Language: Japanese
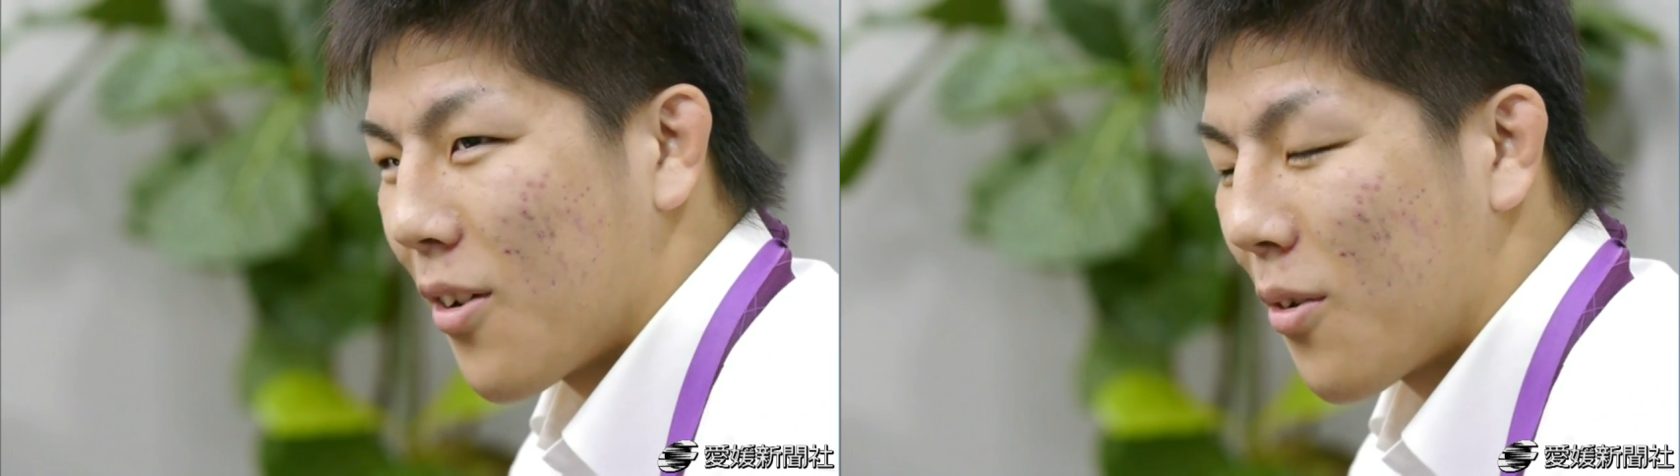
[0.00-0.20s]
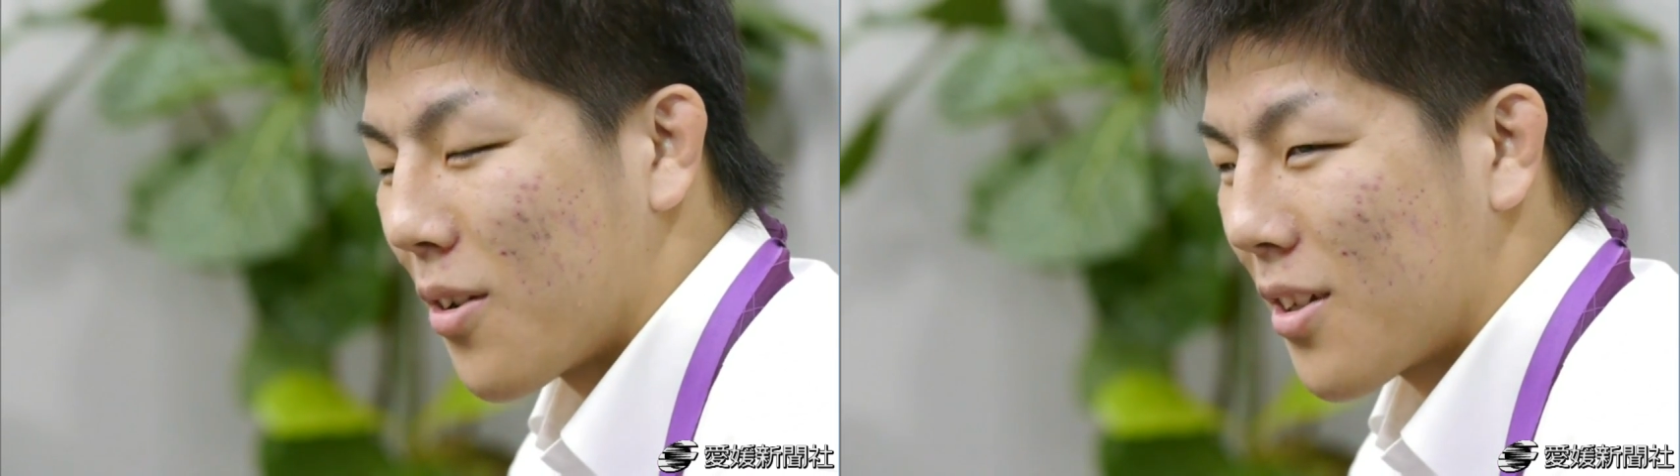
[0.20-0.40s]

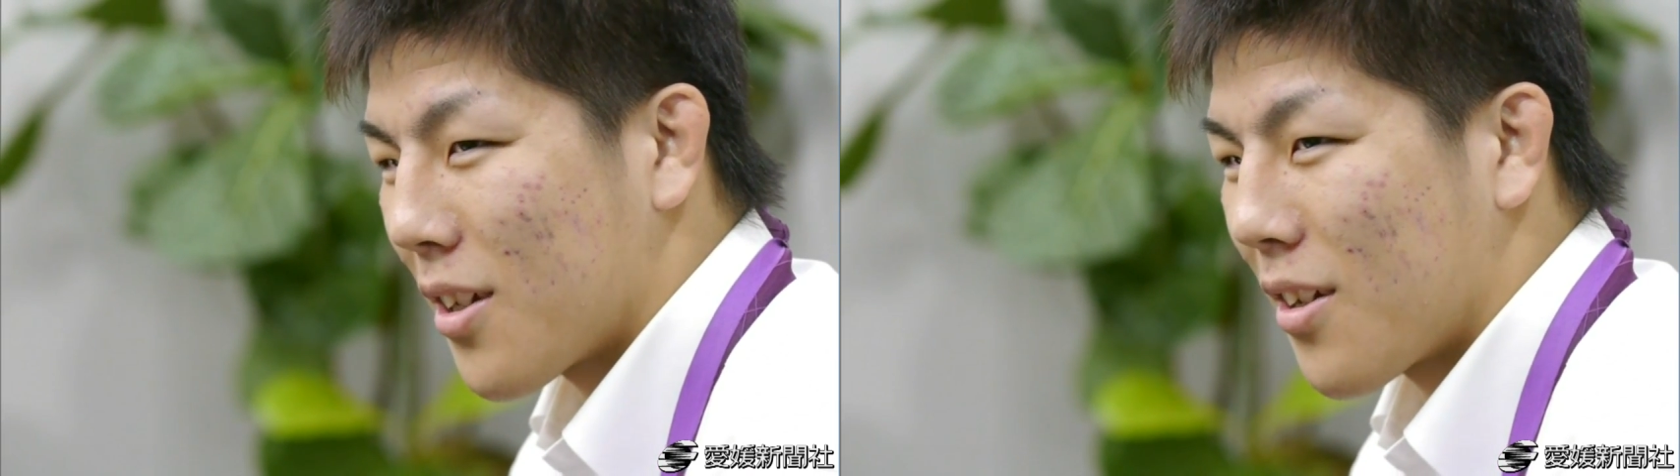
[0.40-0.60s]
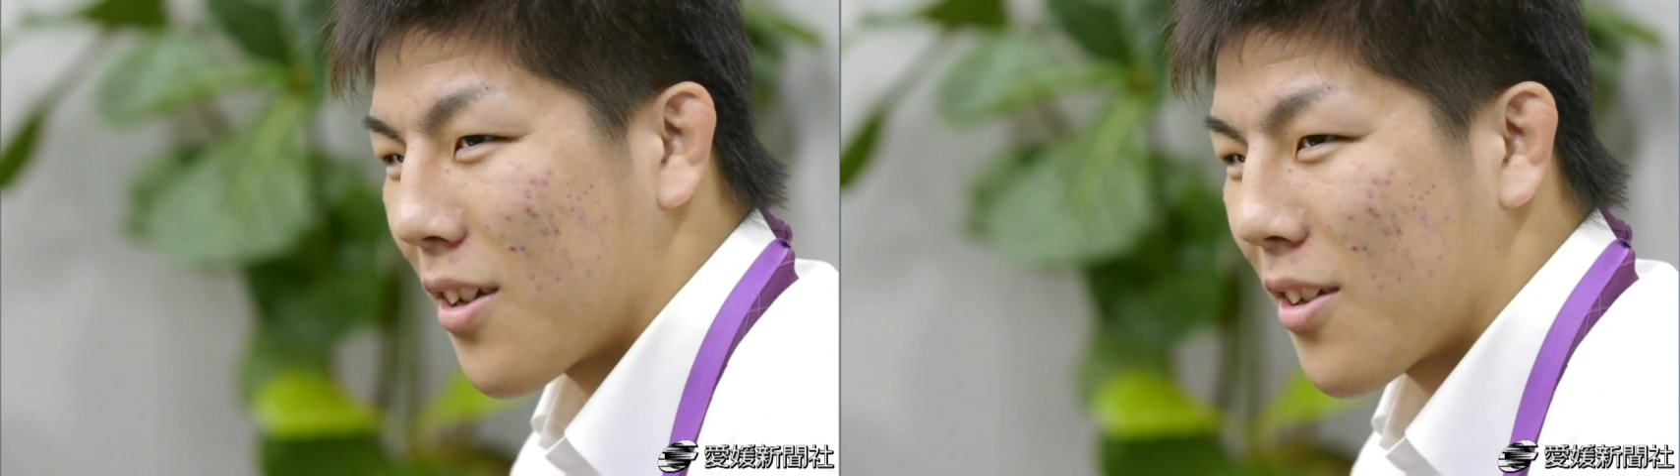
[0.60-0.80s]
応援し
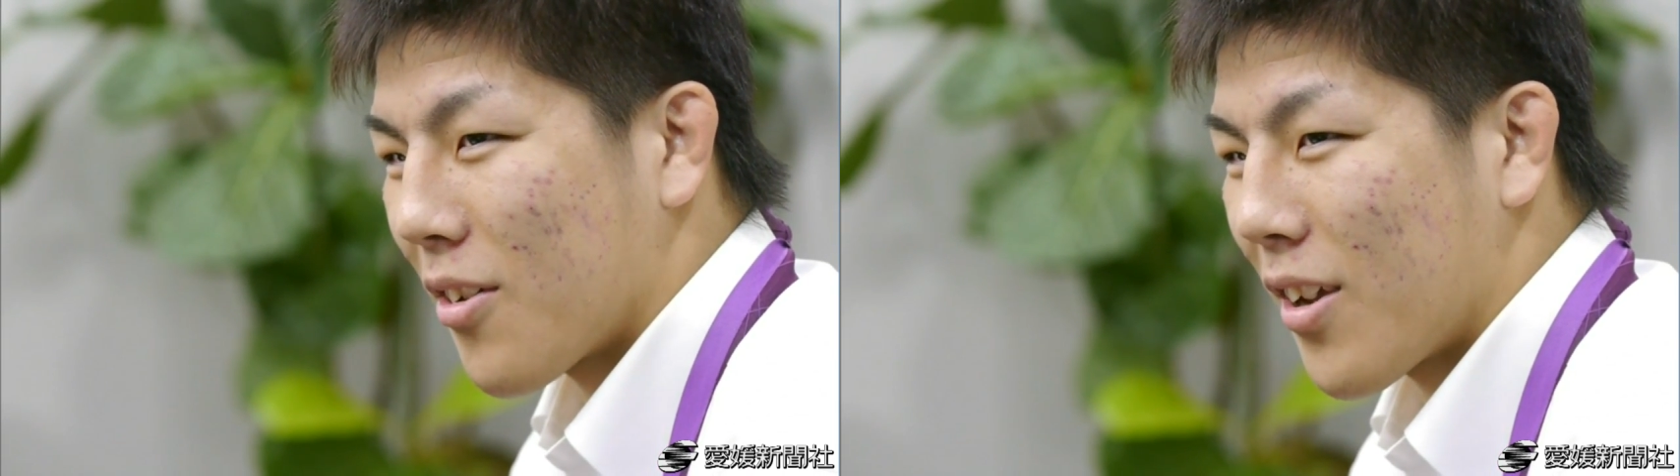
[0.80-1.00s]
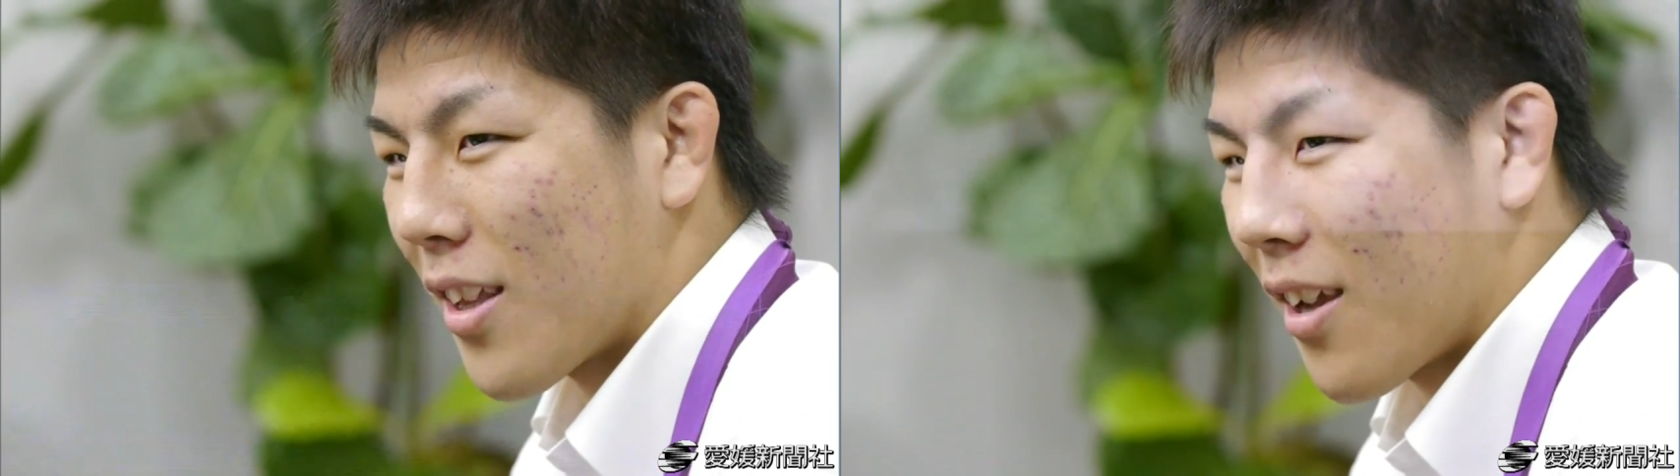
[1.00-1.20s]
てくれる
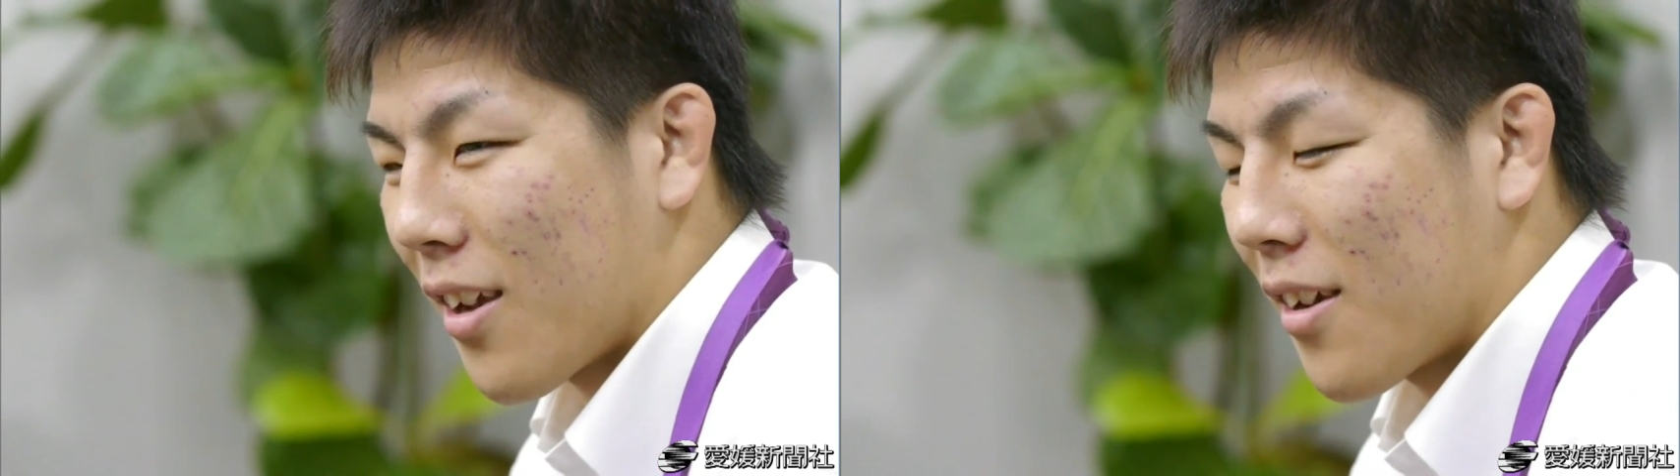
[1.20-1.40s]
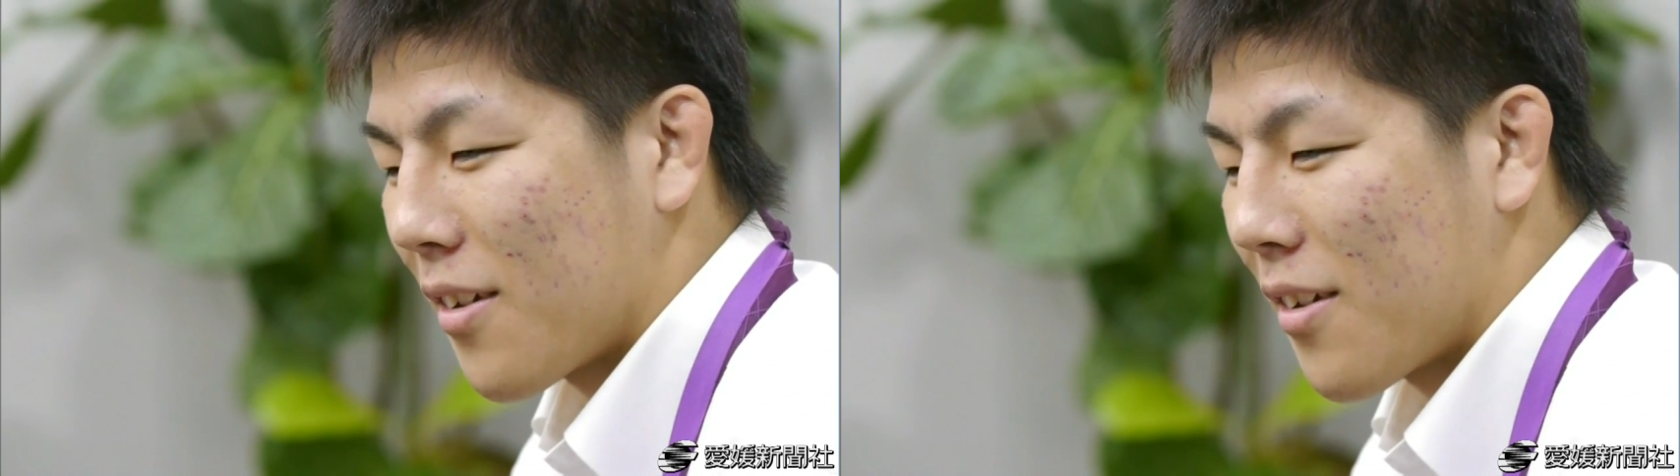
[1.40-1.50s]
人がいて、